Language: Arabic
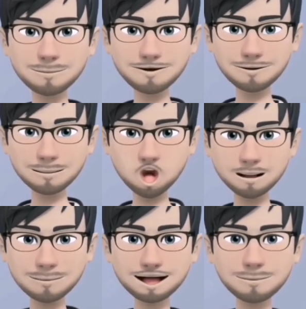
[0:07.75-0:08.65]
عبارة
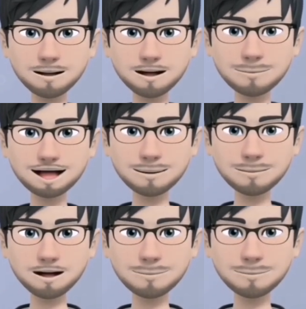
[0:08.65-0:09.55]
عن شراب
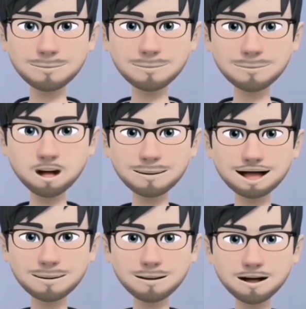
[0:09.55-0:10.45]
وقالت إيش قد
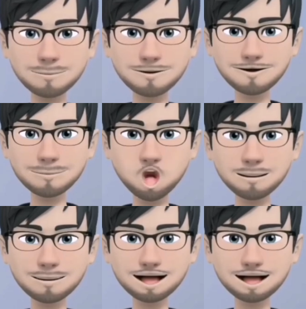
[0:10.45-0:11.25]
أنطي منه الطفلي